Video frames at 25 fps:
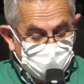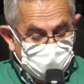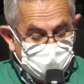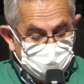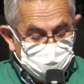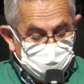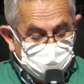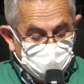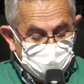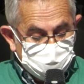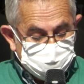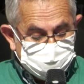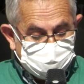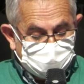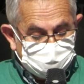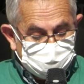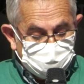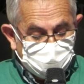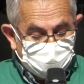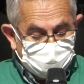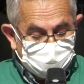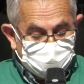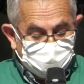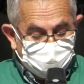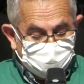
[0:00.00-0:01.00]

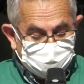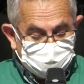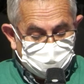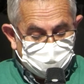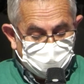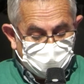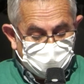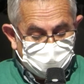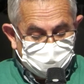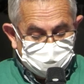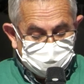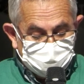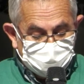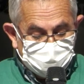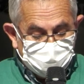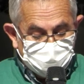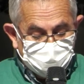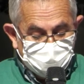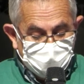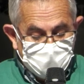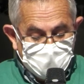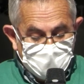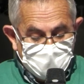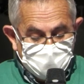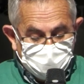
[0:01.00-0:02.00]
impulsando el debate
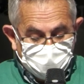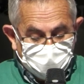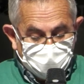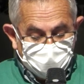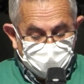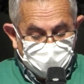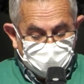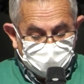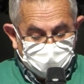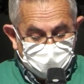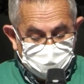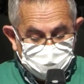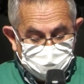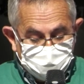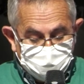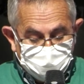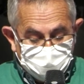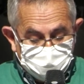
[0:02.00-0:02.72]
político por lo que